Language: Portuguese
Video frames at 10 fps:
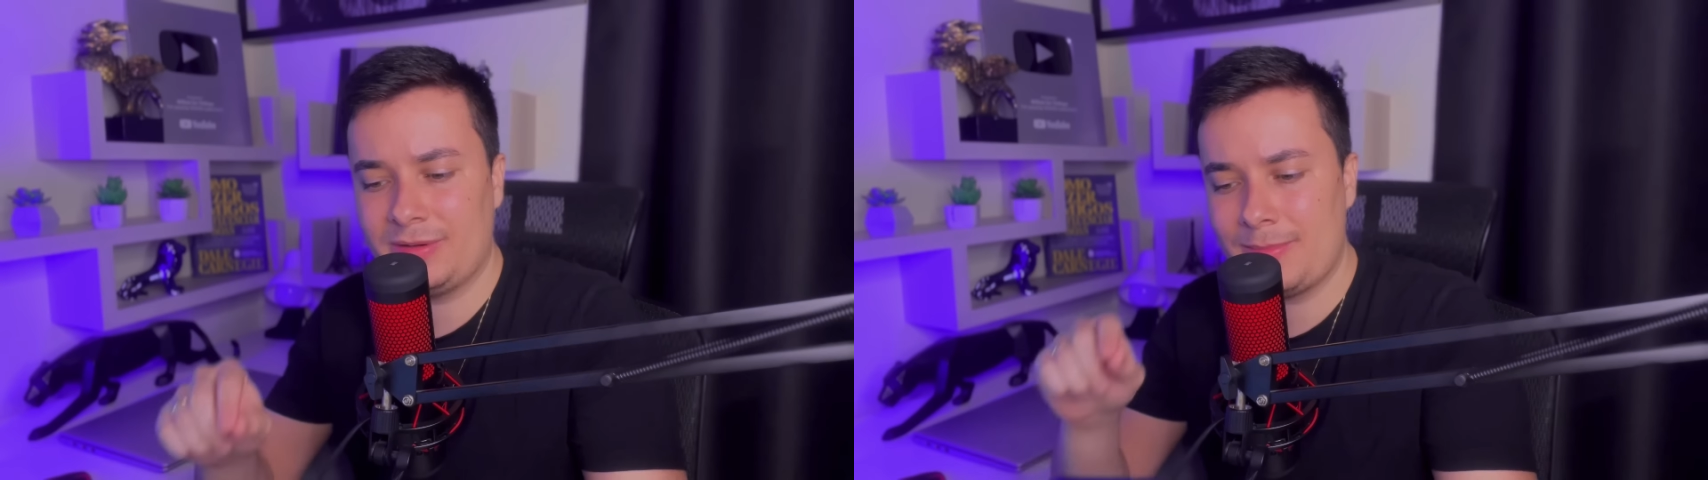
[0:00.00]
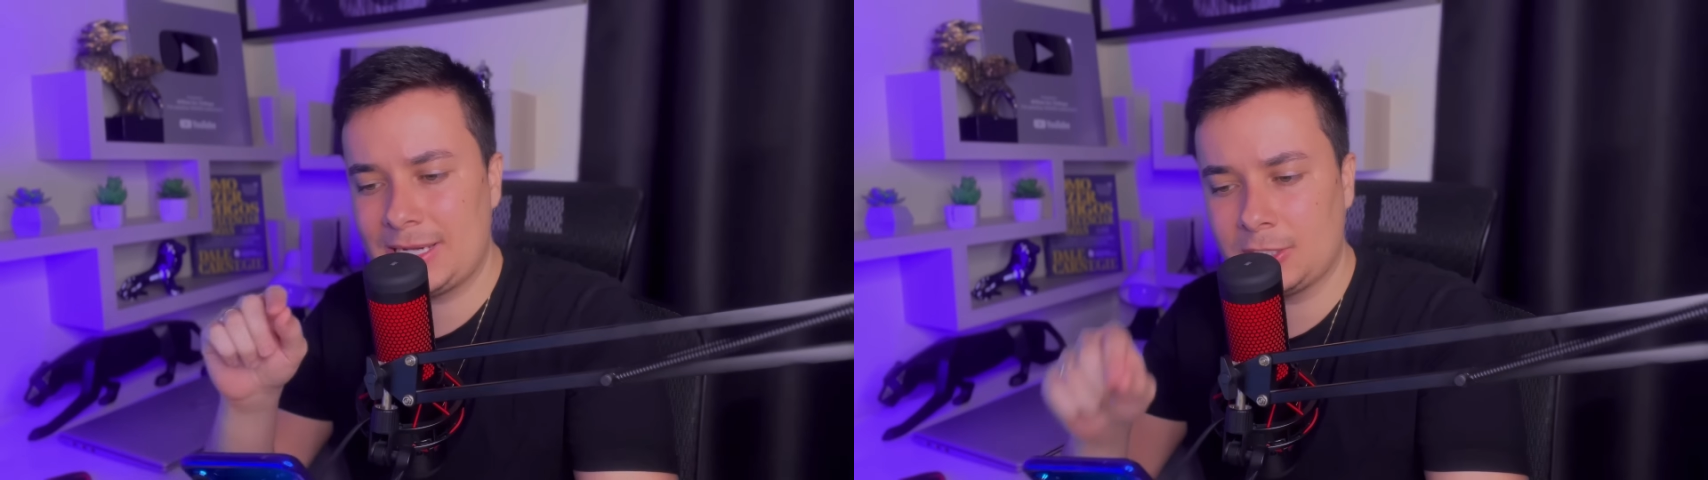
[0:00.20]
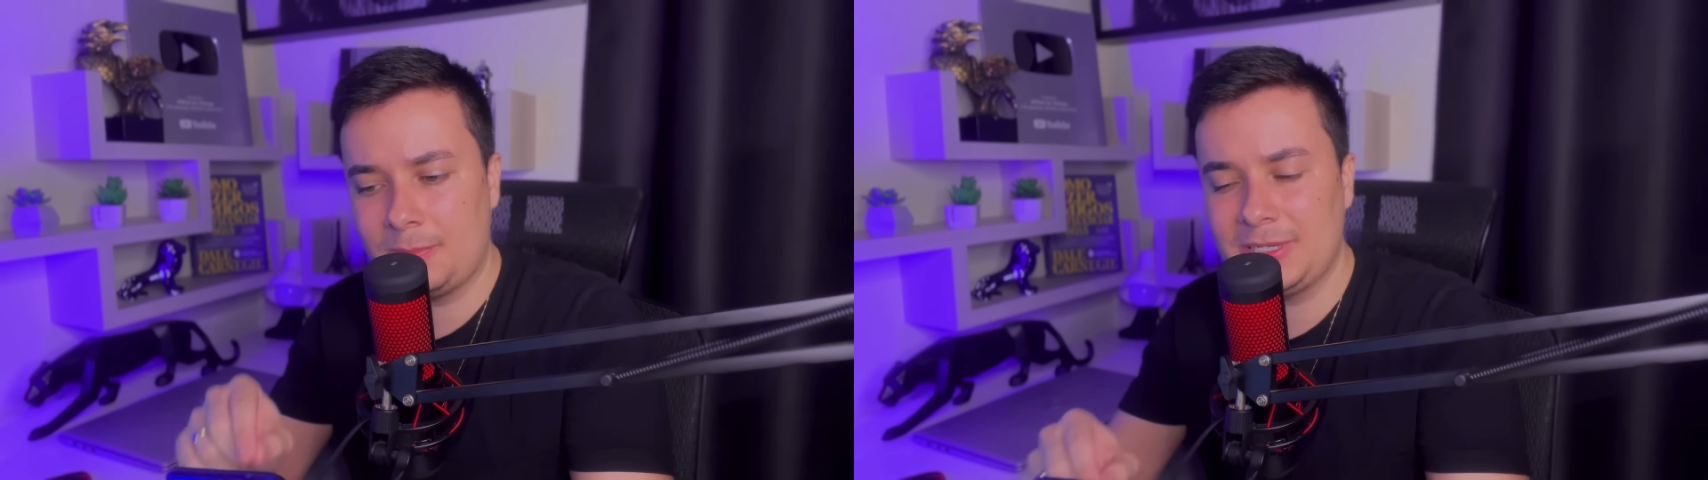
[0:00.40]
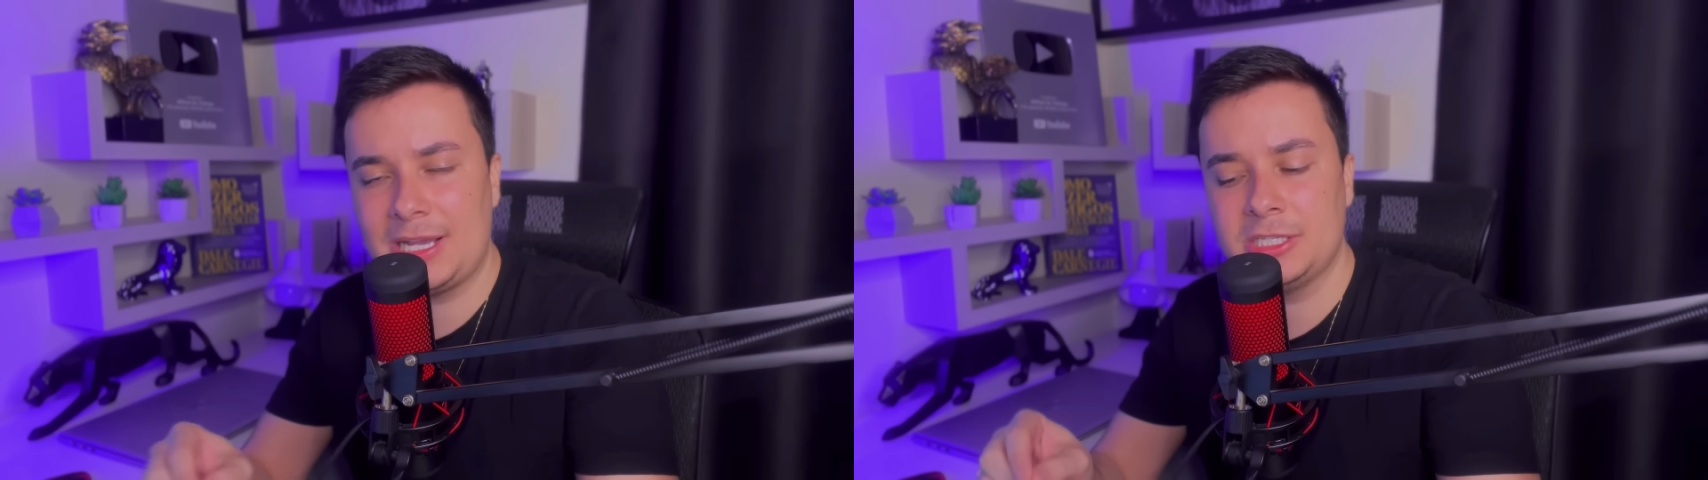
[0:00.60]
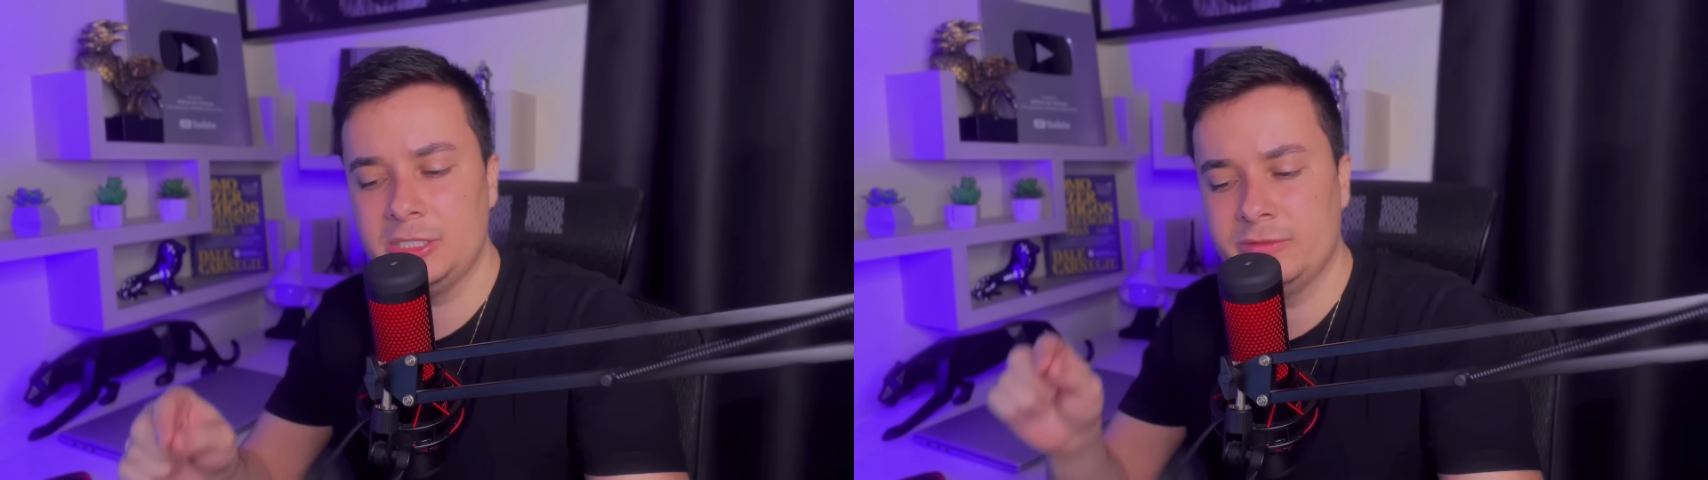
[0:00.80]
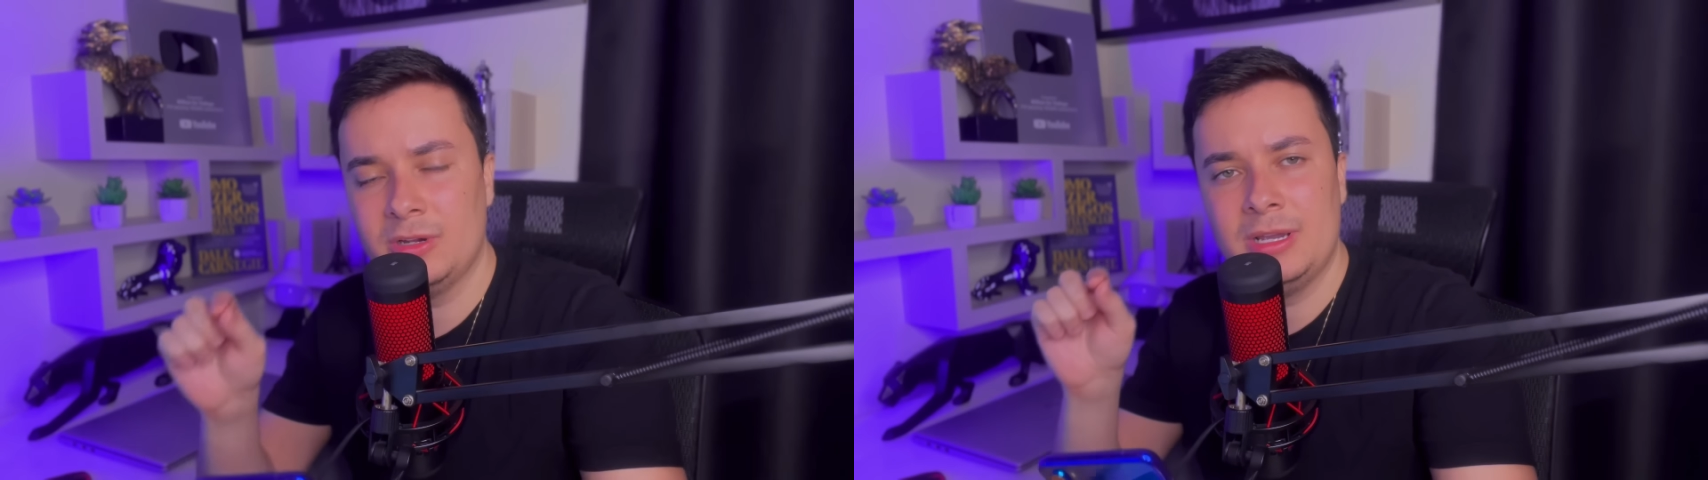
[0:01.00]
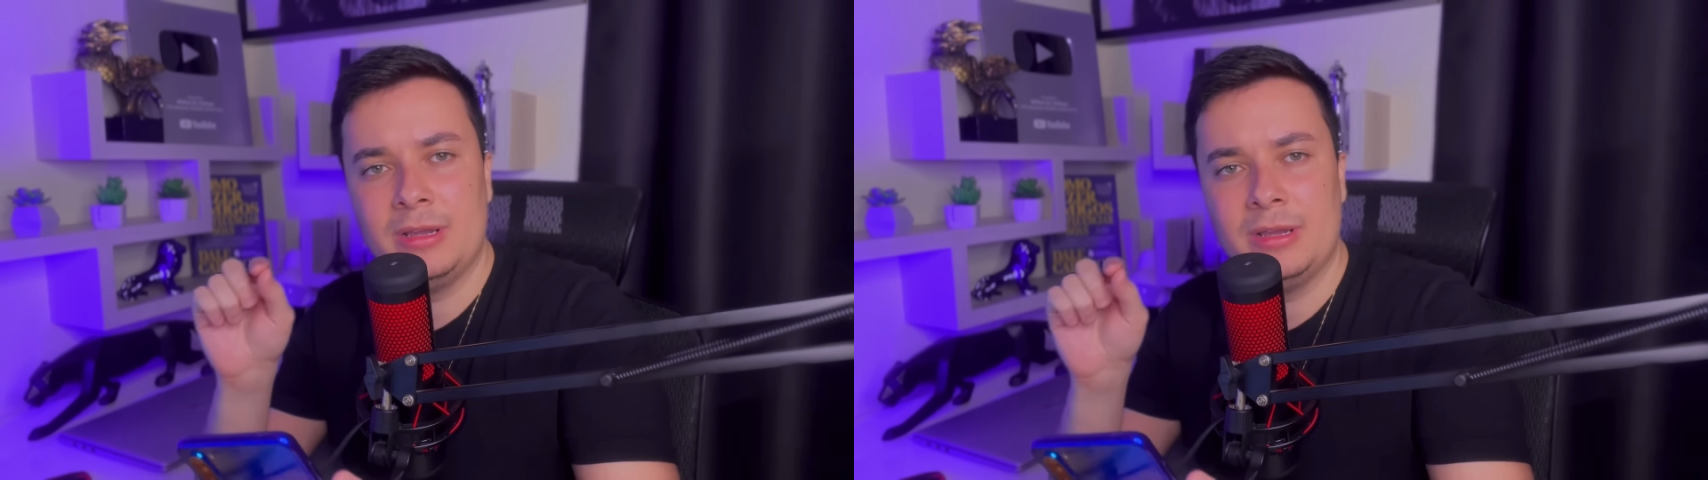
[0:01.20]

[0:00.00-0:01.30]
vai baixar o aplicativo,